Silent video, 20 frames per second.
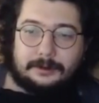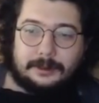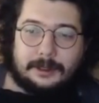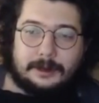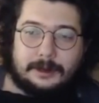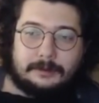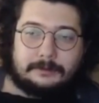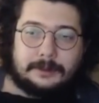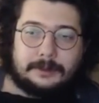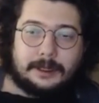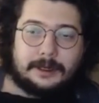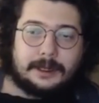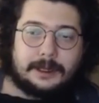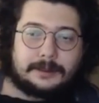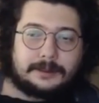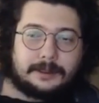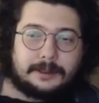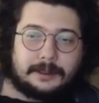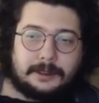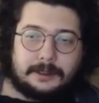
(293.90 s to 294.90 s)
Ya
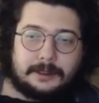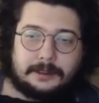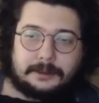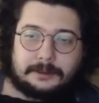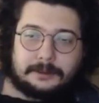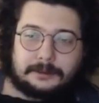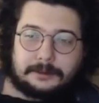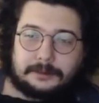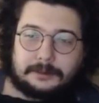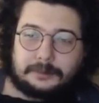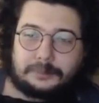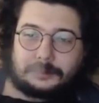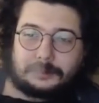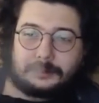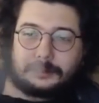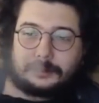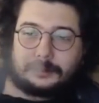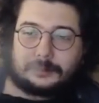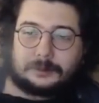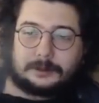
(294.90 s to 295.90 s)
neresi
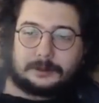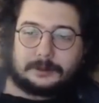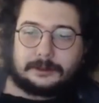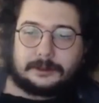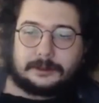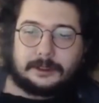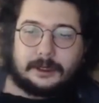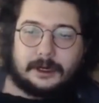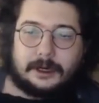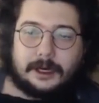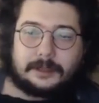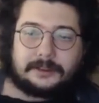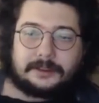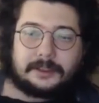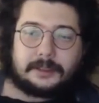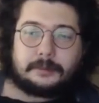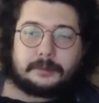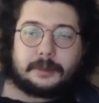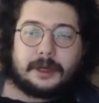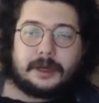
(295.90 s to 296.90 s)

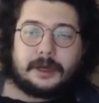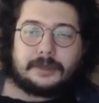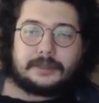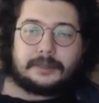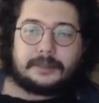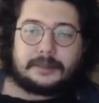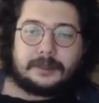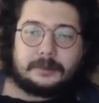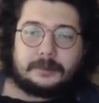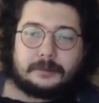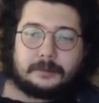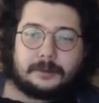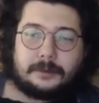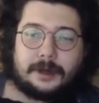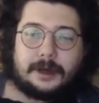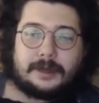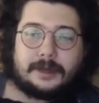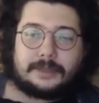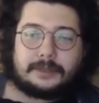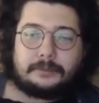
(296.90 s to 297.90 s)
katır bağırır gibi
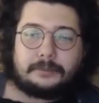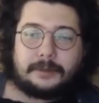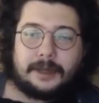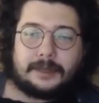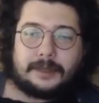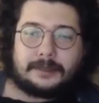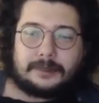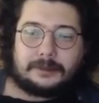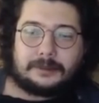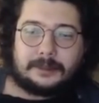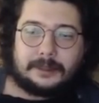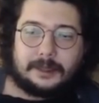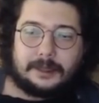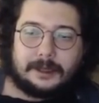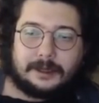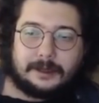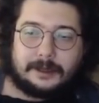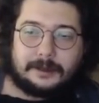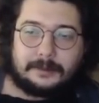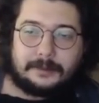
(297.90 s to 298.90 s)
bağırdı Begri diye.